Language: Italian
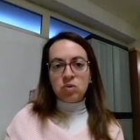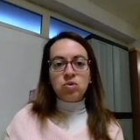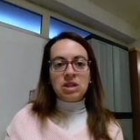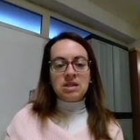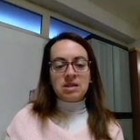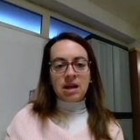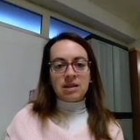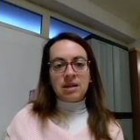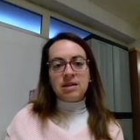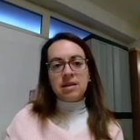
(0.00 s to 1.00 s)

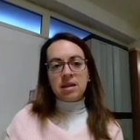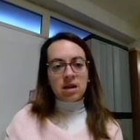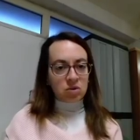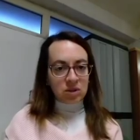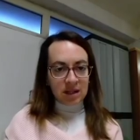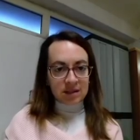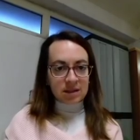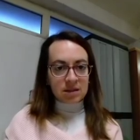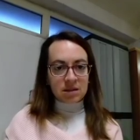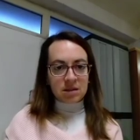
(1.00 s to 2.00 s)
utilizzati all'interno della
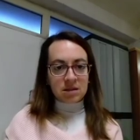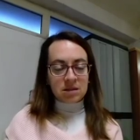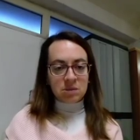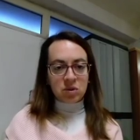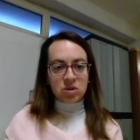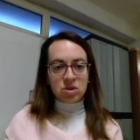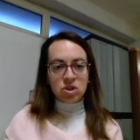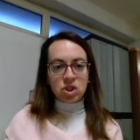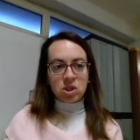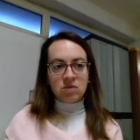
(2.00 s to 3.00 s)
setta dei testimoni
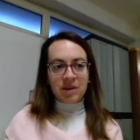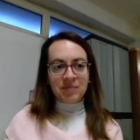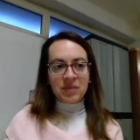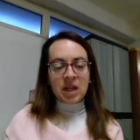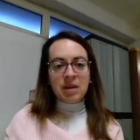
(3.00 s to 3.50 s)
di Geova